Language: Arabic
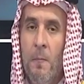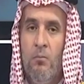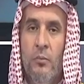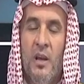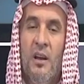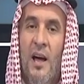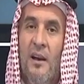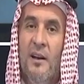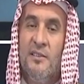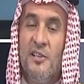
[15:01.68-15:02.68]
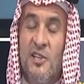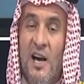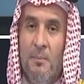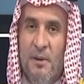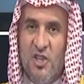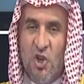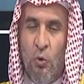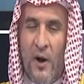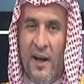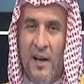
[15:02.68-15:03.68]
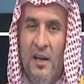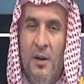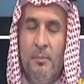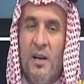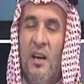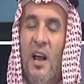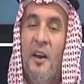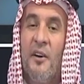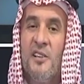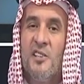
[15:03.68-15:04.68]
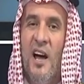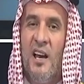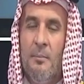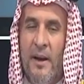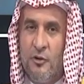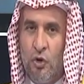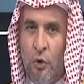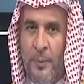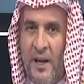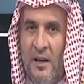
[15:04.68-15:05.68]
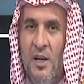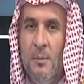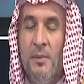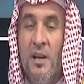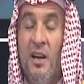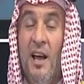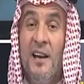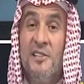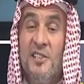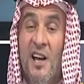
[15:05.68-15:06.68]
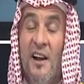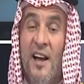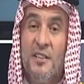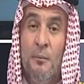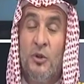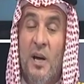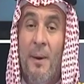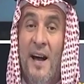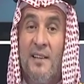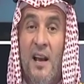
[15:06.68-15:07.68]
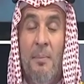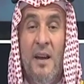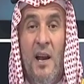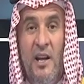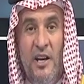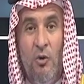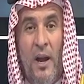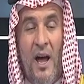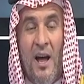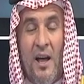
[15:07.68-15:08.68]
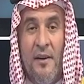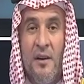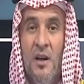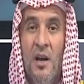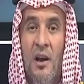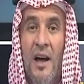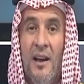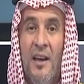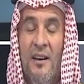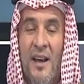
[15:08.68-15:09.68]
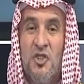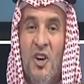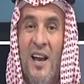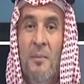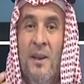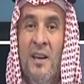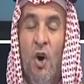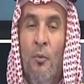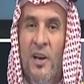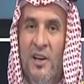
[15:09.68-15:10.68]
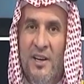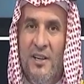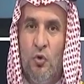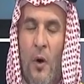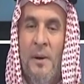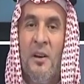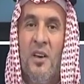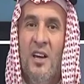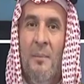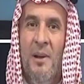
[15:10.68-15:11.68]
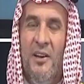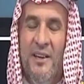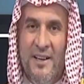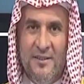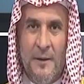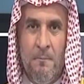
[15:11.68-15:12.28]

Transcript: من خلال الاتصال بالجوال من خلال الرسائل المكتوبة من خلال الزيارات المتبادلة بين الحين والآخر لكن نجعل من يوم العيد ومن قيم العيد